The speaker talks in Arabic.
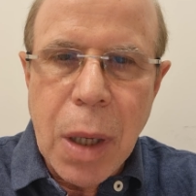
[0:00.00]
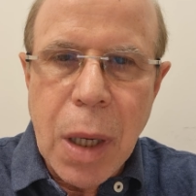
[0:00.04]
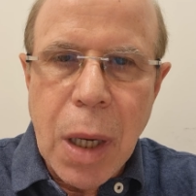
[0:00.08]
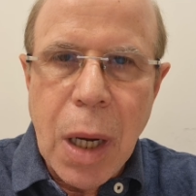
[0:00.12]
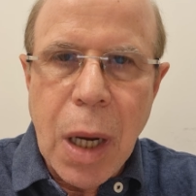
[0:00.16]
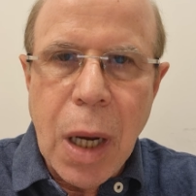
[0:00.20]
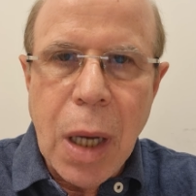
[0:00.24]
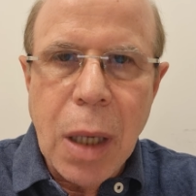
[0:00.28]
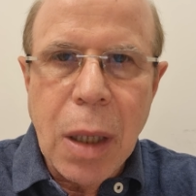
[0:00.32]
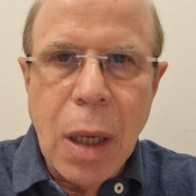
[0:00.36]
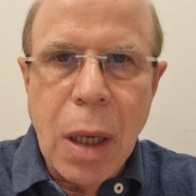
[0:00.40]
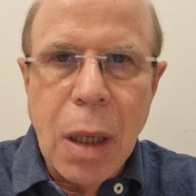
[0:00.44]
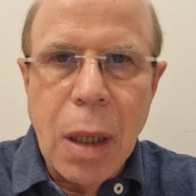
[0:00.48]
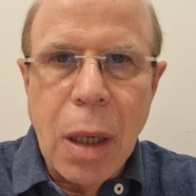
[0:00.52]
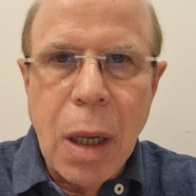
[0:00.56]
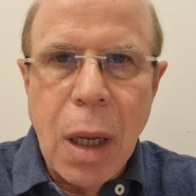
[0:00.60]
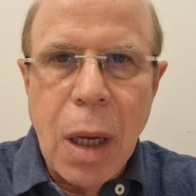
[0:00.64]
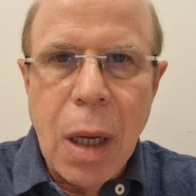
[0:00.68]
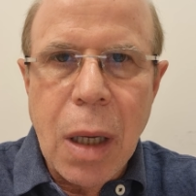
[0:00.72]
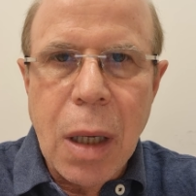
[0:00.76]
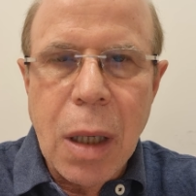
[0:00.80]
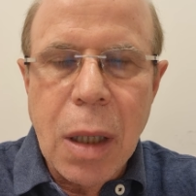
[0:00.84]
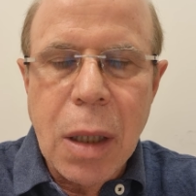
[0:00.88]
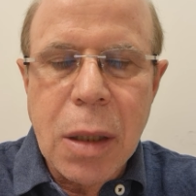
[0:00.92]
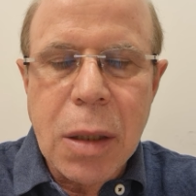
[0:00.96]
على
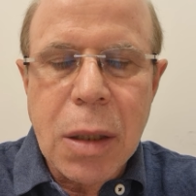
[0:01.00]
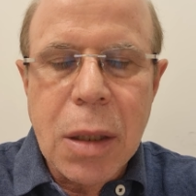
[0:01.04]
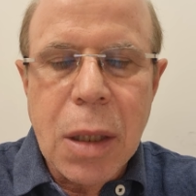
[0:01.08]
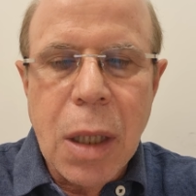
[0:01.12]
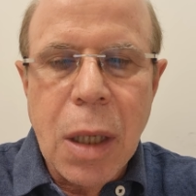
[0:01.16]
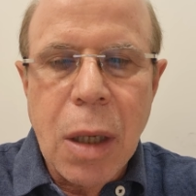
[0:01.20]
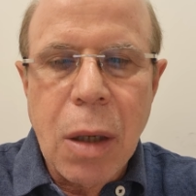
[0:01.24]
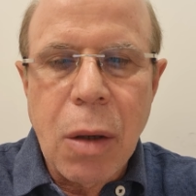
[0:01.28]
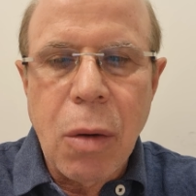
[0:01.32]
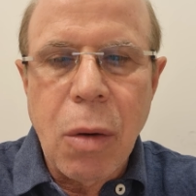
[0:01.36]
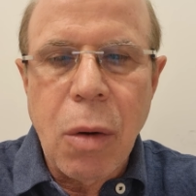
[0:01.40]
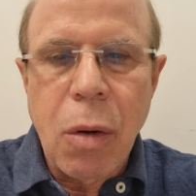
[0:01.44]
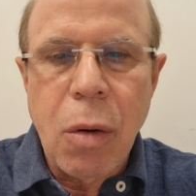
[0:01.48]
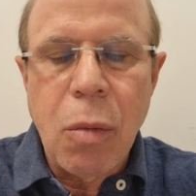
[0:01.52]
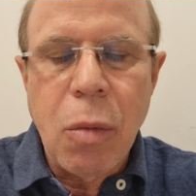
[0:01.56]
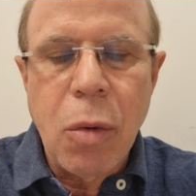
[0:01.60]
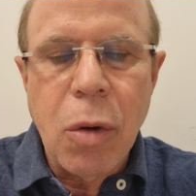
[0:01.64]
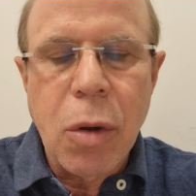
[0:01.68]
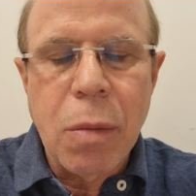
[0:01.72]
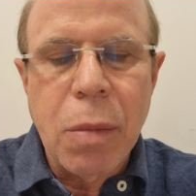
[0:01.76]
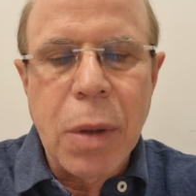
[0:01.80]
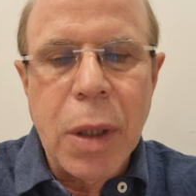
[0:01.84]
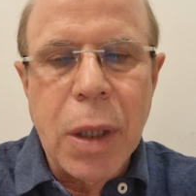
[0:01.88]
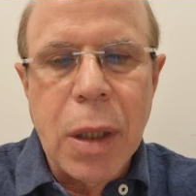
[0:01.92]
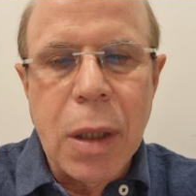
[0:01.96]
الله يسهل
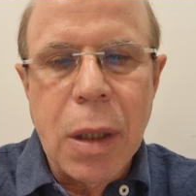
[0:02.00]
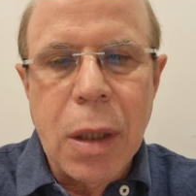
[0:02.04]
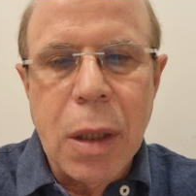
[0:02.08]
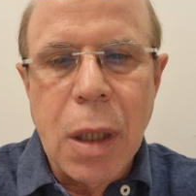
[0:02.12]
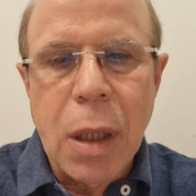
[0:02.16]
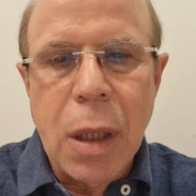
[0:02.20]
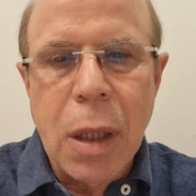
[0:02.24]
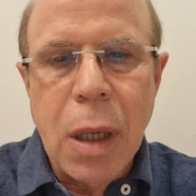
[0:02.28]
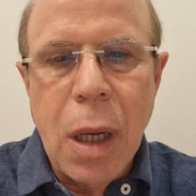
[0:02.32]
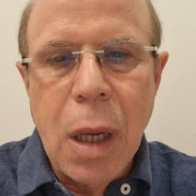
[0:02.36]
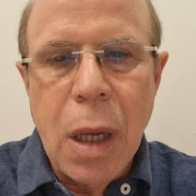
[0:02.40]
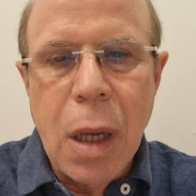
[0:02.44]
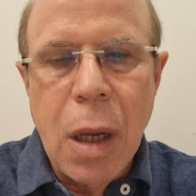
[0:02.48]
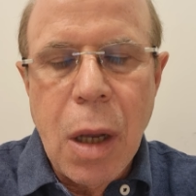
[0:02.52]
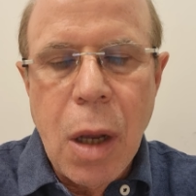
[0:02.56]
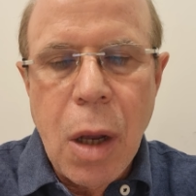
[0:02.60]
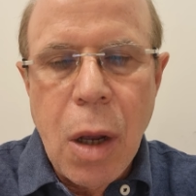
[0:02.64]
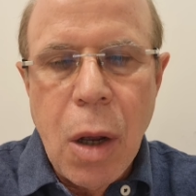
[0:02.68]
الأمور بإذن الله